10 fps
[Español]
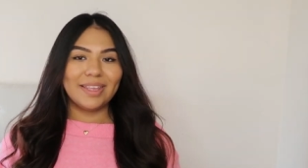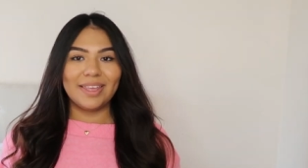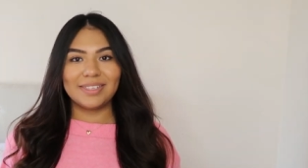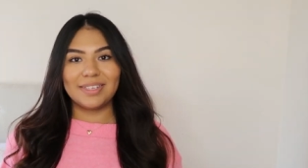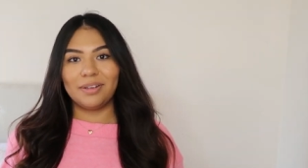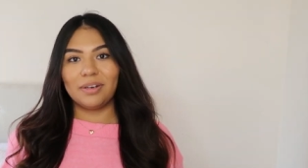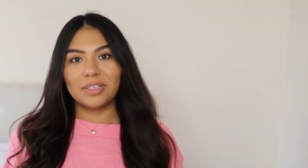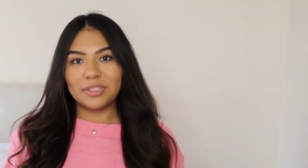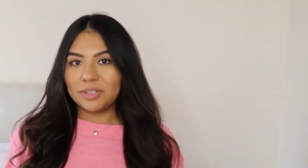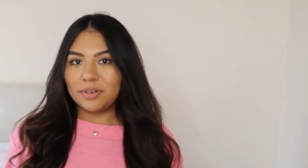ya sea
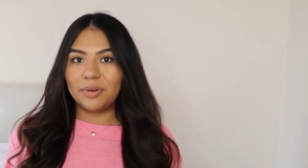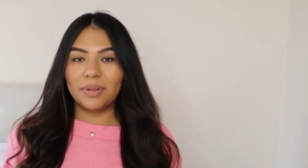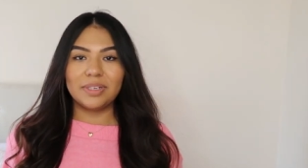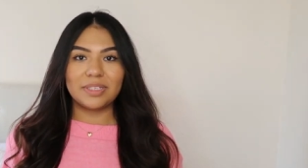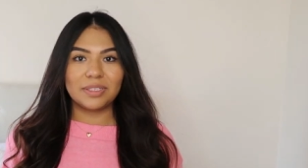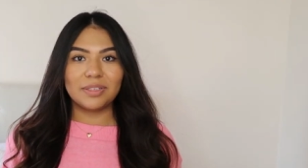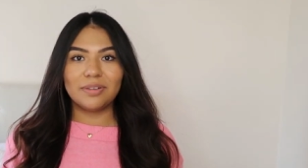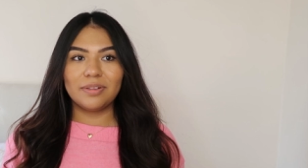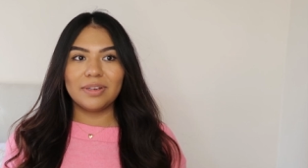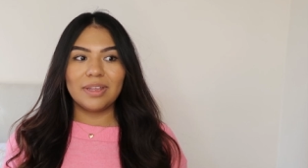decoración,
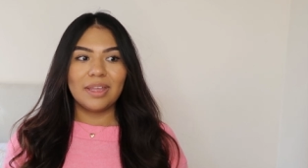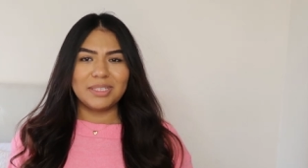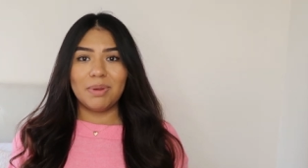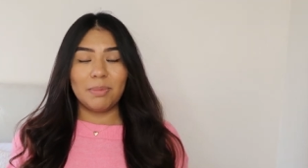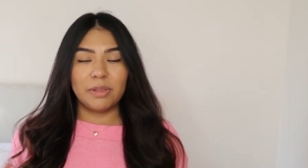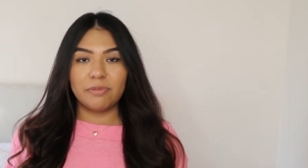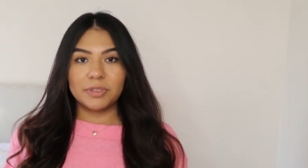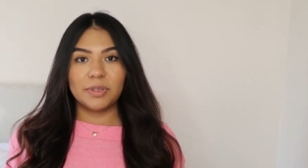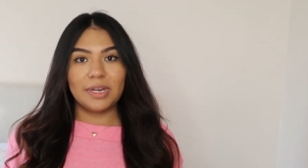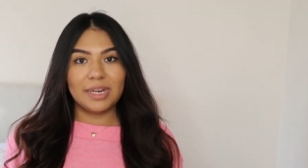organización, simplemente
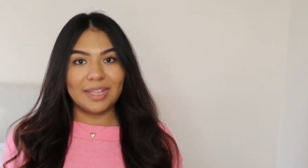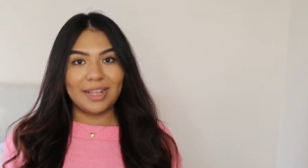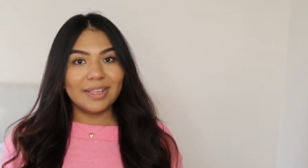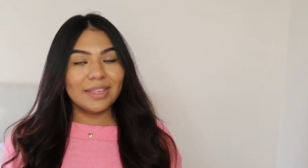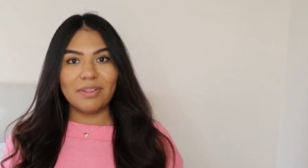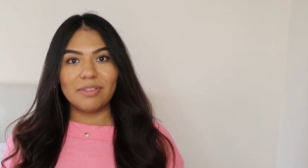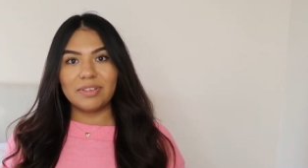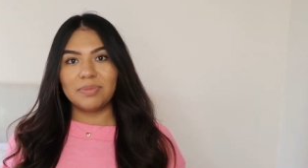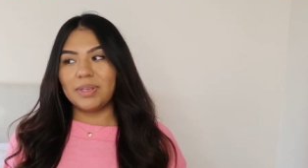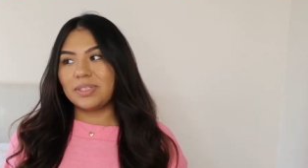funcionalidad
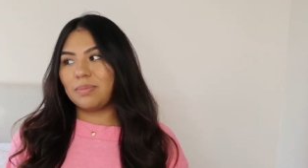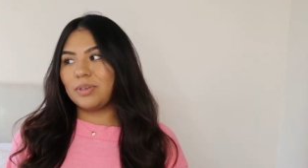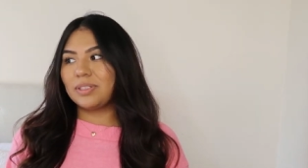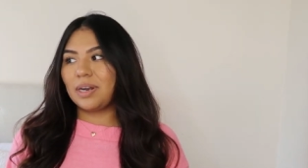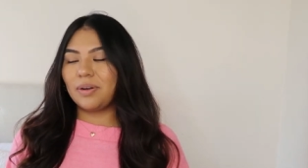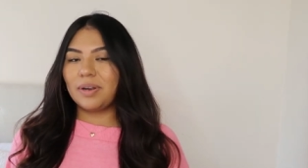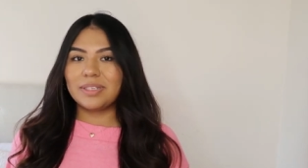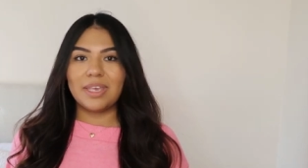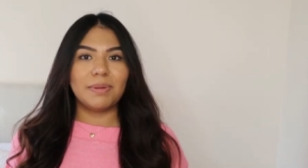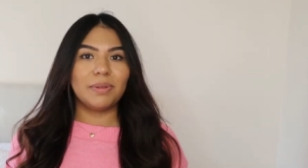Entonces voy a estar
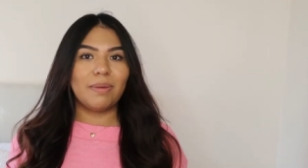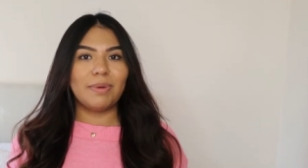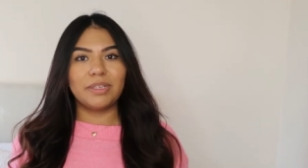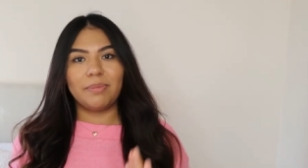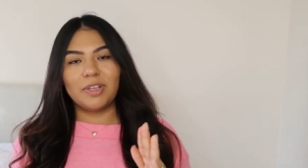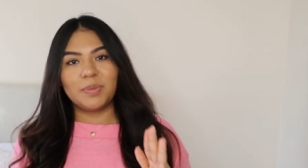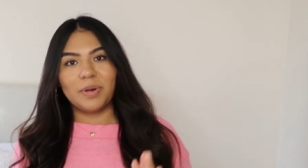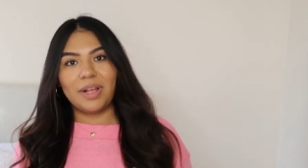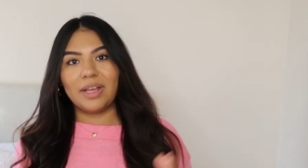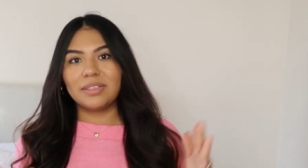mostrándoles y llevándoles más o menos
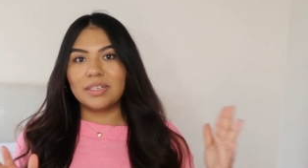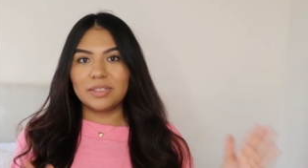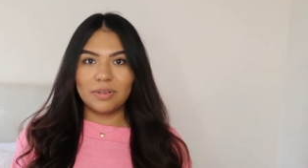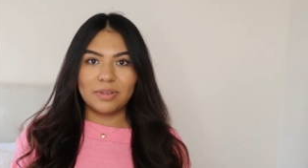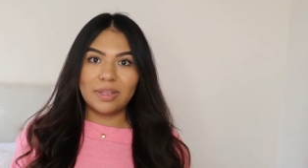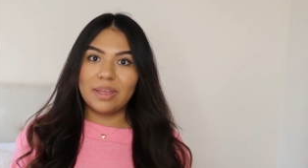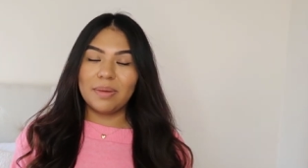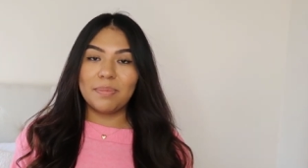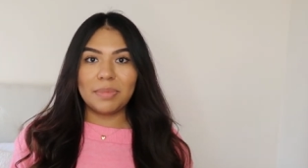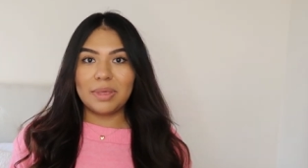por cada sección
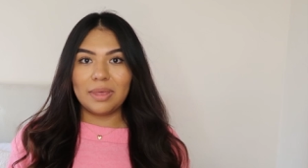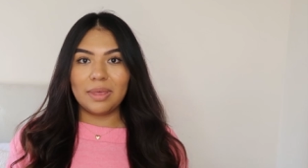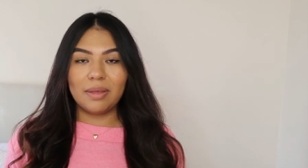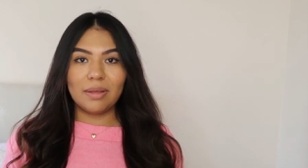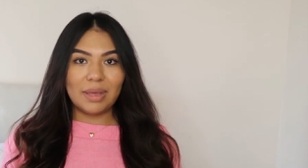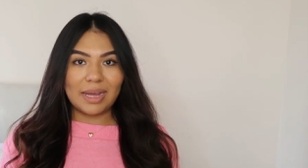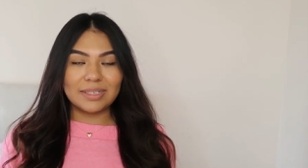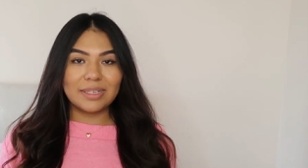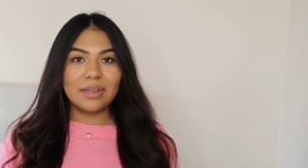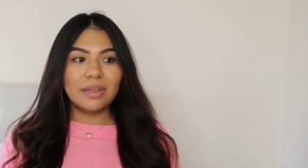de mi
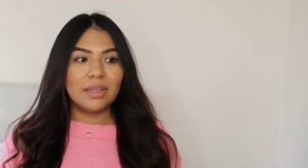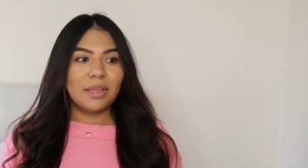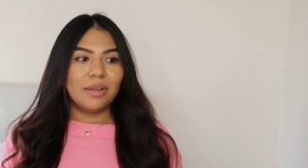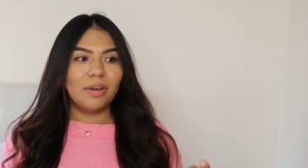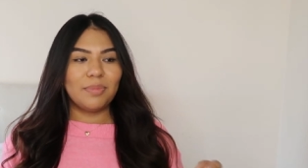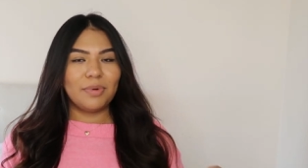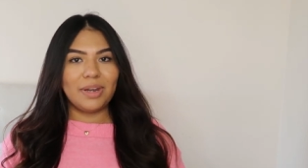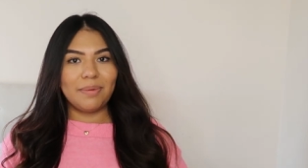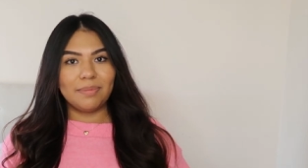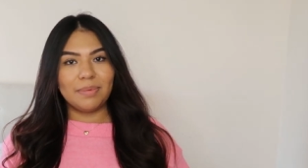casa, como el,